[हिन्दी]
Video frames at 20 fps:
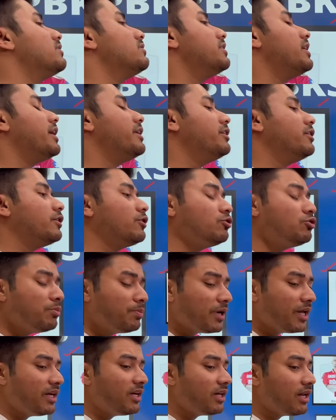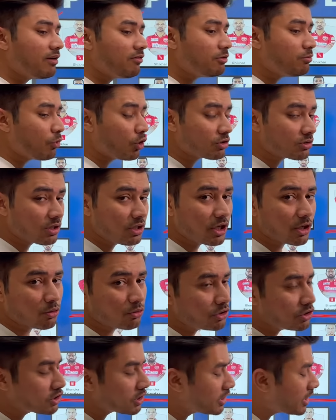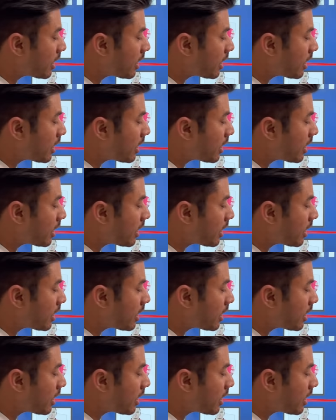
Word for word: तैयारी कर रहे हो तो प्लेइंग इलेवन बहुत क्लियर होनी चाहिए